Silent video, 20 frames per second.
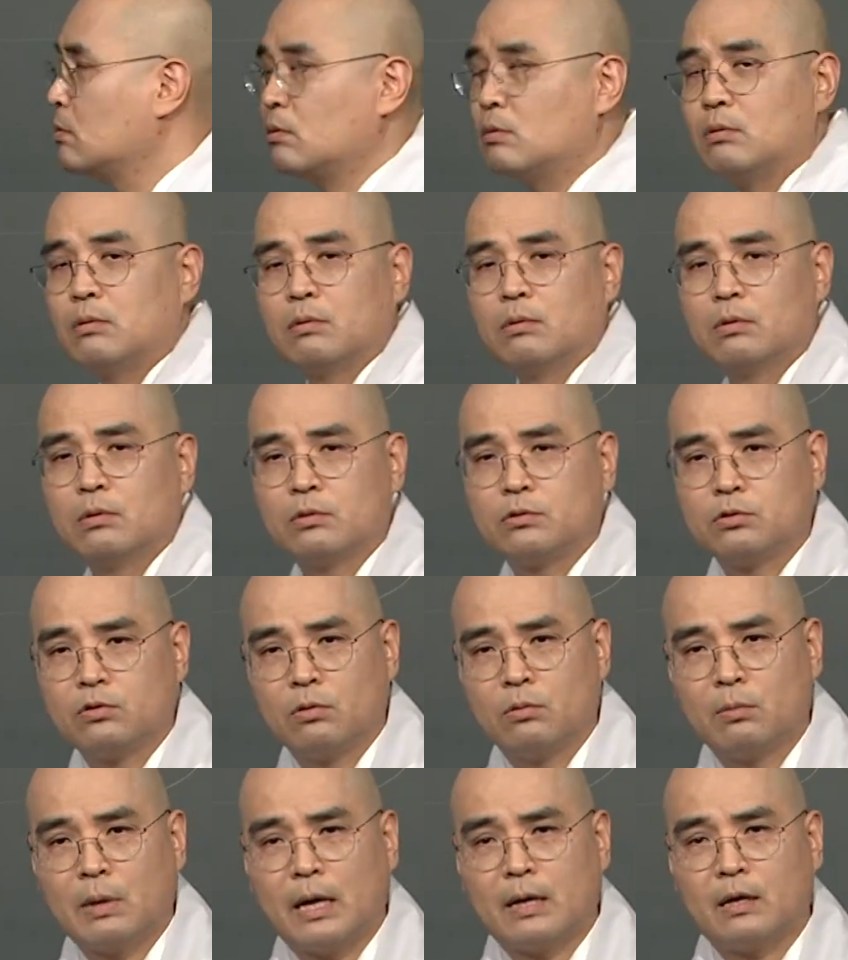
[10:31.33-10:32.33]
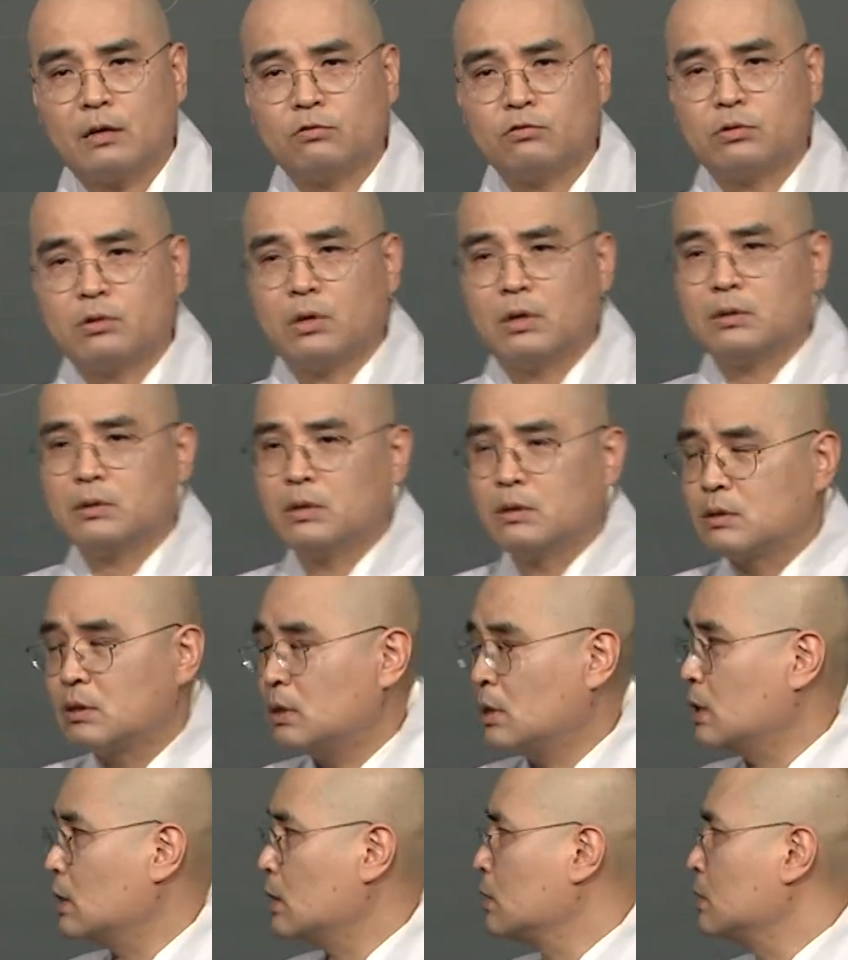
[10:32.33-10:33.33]
어, 좀 알아두셔야 될
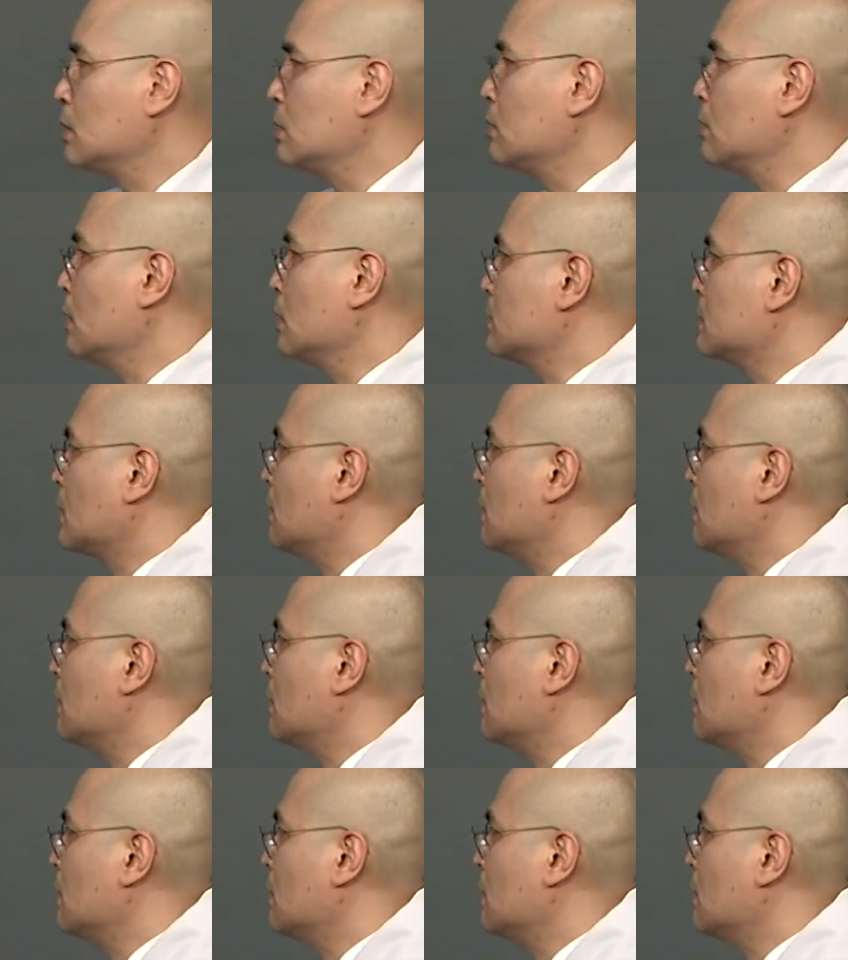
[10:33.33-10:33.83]
게 이런